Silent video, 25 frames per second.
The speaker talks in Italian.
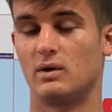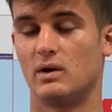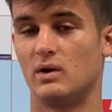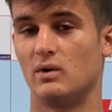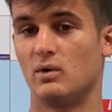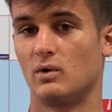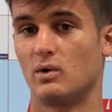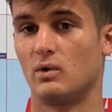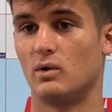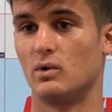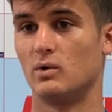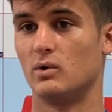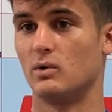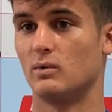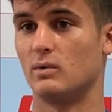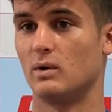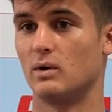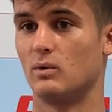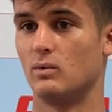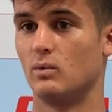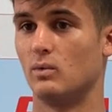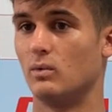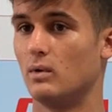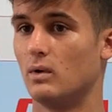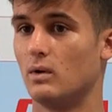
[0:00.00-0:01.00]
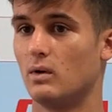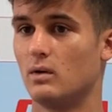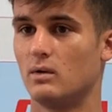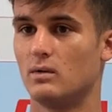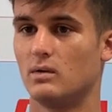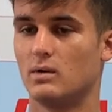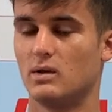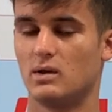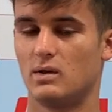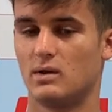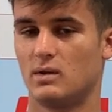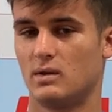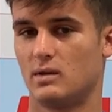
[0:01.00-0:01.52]
nell'orgoglio qualcuno,
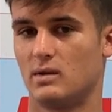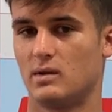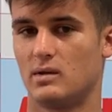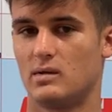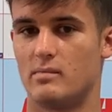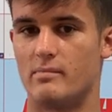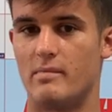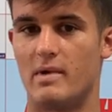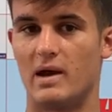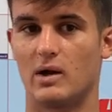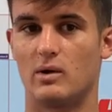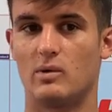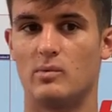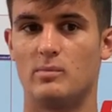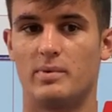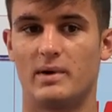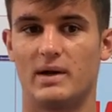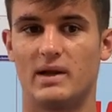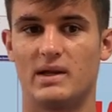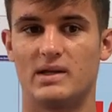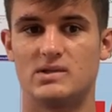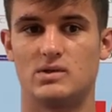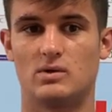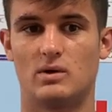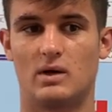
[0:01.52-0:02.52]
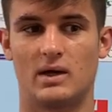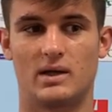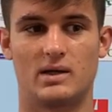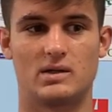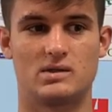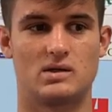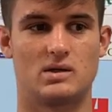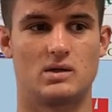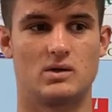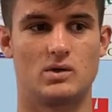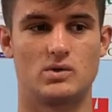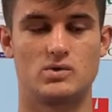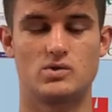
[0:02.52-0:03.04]
me compreso, anche se
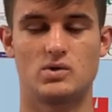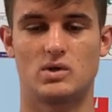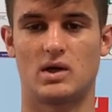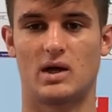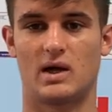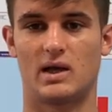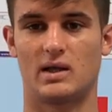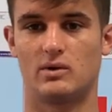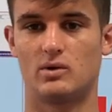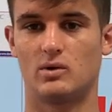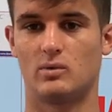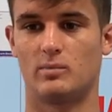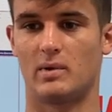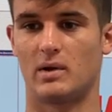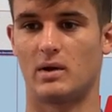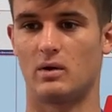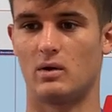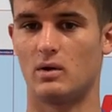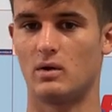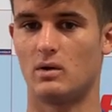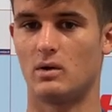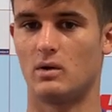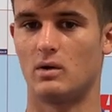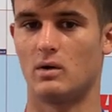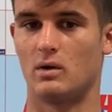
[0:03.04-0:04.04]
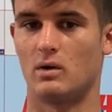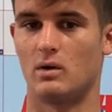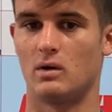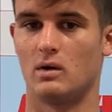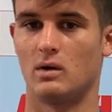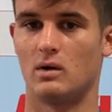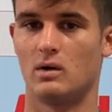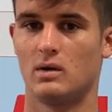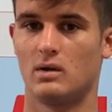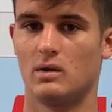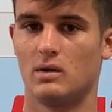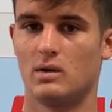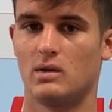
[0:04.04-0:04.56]
non ho giocato,
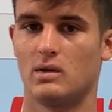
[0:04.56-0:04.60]
però